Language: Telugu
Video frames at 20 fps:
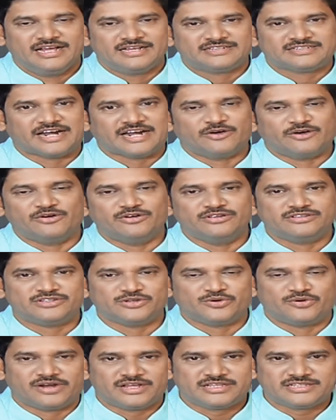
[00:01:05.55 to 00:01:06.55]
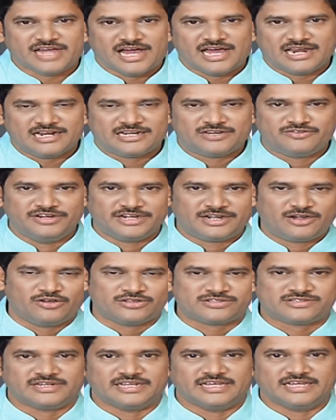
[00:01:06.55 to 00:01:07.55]
క్షణం నుంచి కూడా చాలా ట్వీట్లు
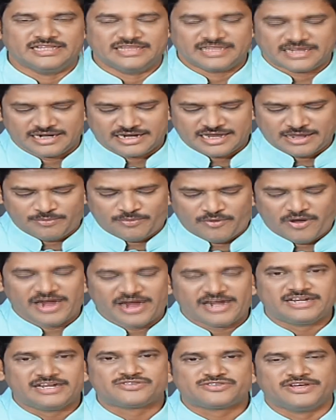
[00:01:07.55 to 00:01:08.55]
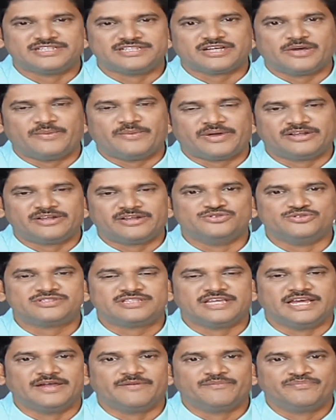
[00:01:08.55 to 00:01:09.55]
వస్తున్నాయి ఎందుకంటే ఆ పాయింట్స్ వైజ్గా మనం
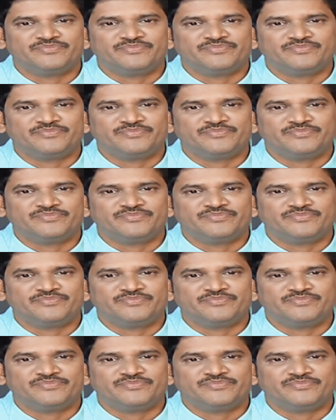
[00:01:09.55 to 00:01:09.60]
చూస్తే